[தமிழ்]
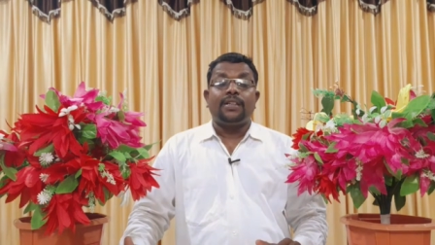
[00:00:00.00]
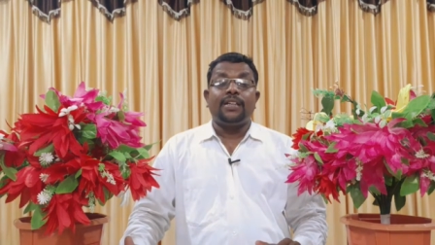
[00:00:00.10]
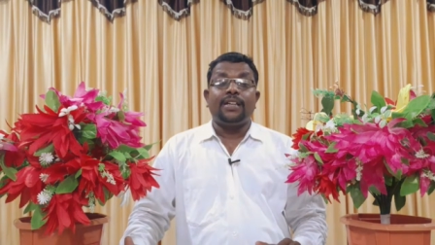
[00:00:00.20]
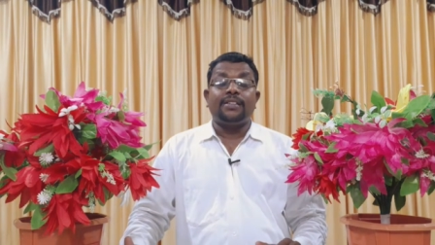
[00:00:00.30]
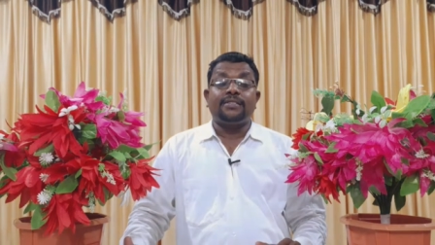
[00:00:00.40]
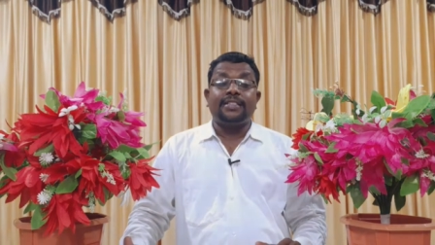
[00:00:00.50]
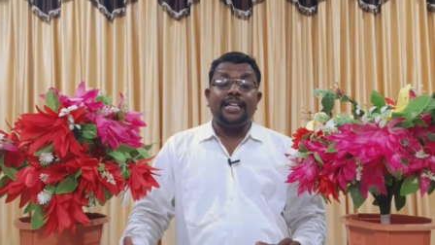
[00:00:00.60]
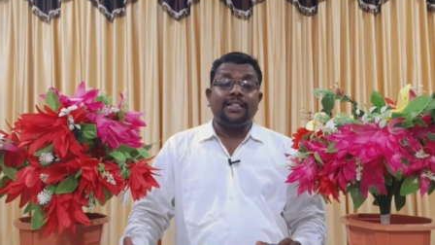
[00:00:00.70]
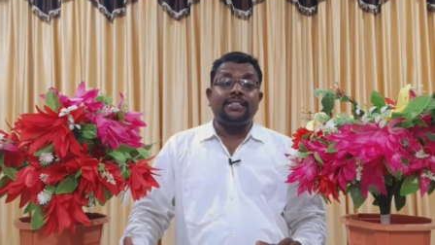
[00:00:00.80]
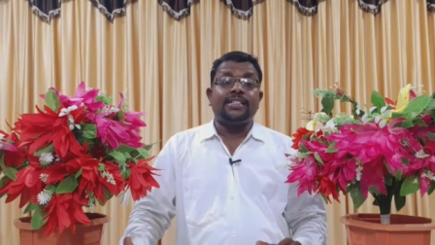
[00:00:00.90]
இங்கே
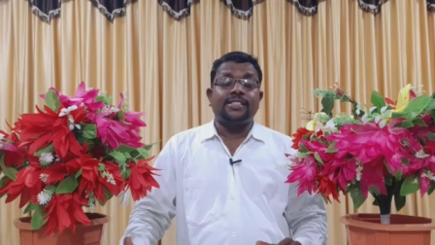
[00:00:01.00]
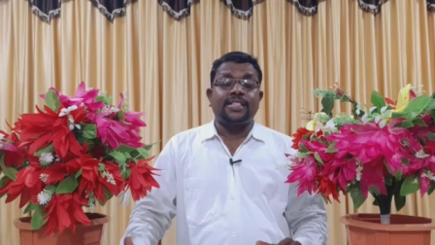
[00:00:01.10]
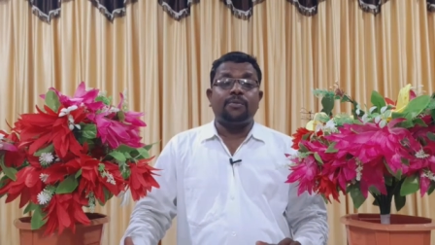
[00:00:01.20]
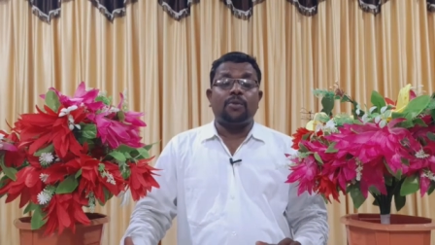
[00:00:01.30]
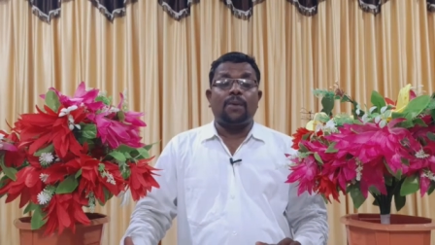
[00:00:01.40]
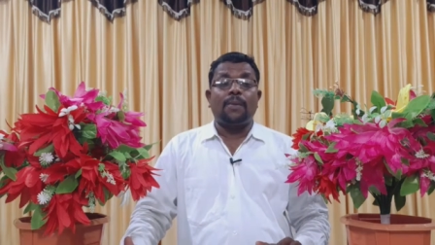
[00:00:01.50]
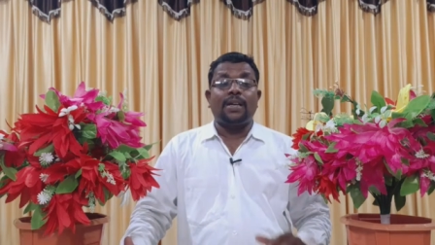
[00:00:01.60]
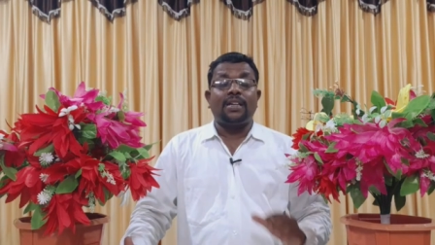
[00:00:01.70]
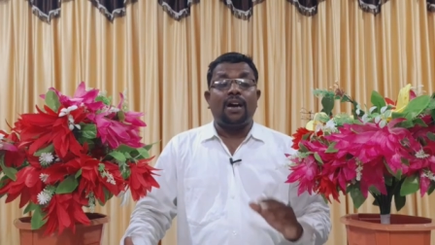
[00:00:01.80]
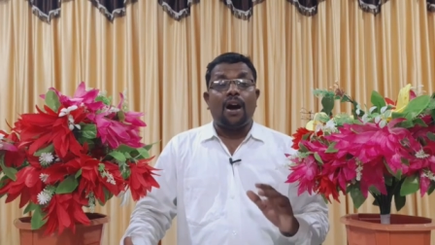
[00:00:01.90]
தீக்கதர்சியின்
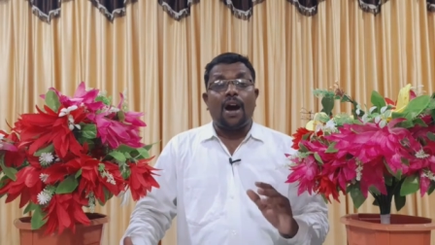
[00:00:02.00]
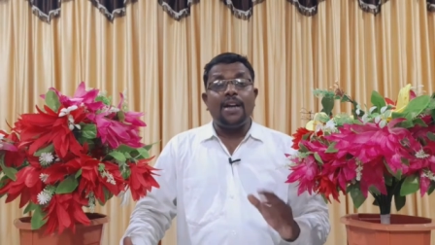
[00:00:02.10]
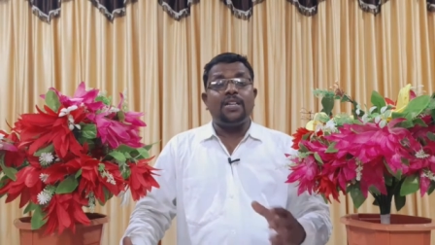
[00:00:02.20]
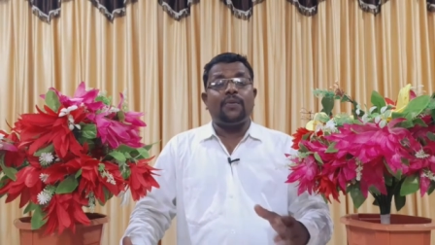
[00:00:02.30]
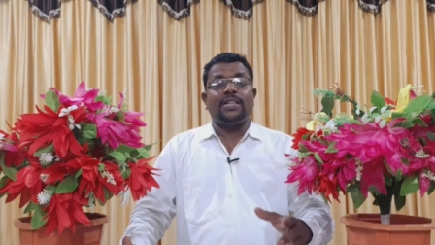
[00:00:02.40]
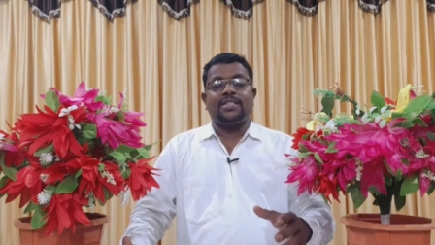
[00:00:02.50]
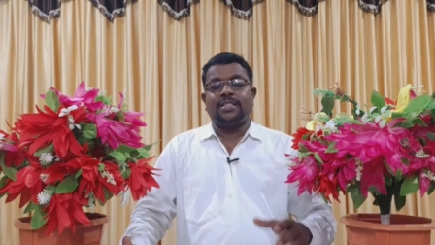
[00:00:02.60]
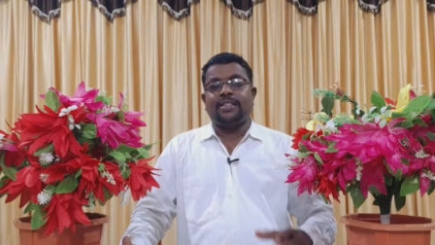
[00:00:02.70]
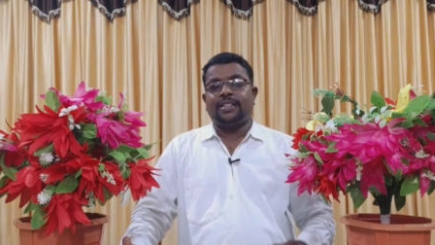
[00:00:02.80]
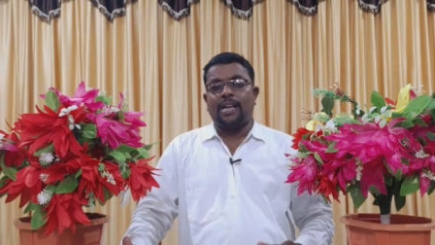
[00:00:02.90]
மூலமாய் ஆண்டவர்
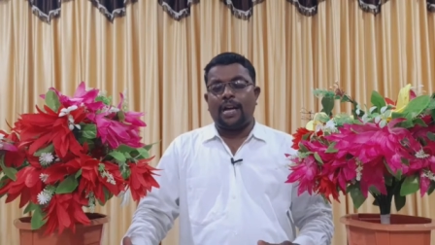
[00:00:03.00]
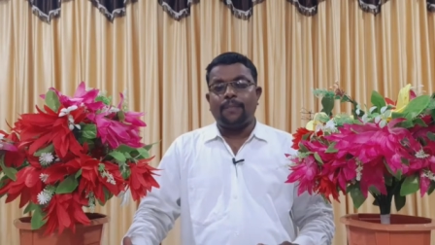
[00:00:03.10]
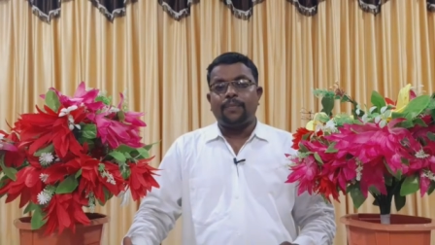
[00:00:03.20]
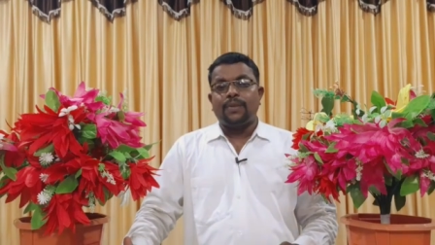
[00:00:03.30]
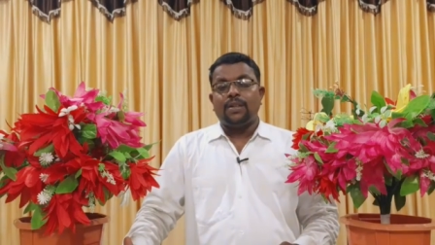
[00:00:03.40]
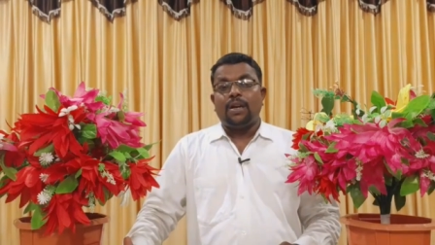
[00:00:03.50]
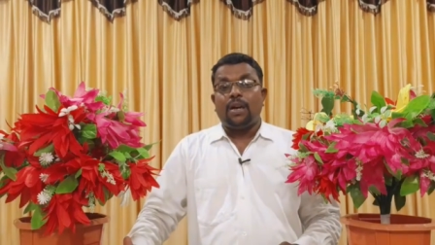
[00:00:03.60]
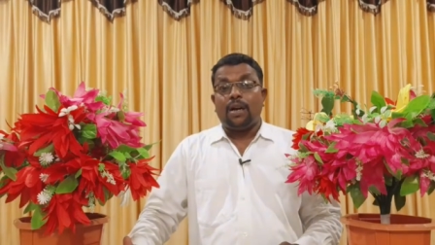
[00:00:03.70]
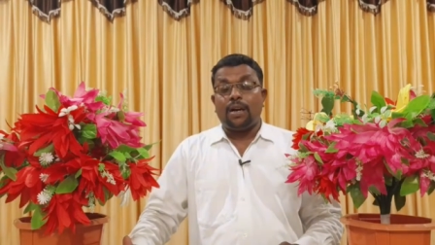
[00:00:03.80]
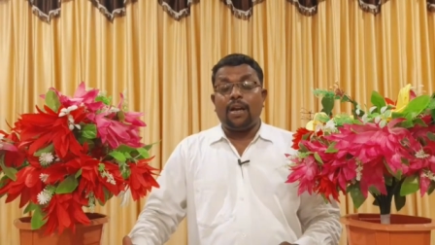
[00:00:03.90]
எச்சரிக்கிறார்
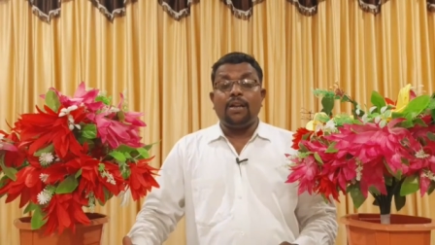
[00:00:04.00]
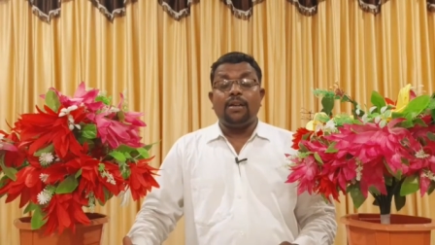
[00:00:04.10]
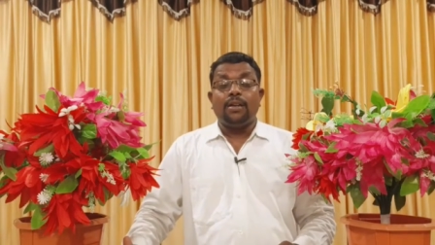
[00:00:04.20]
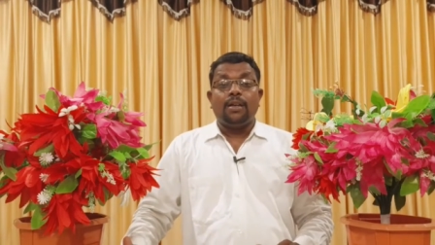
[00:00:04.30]
ஆனால்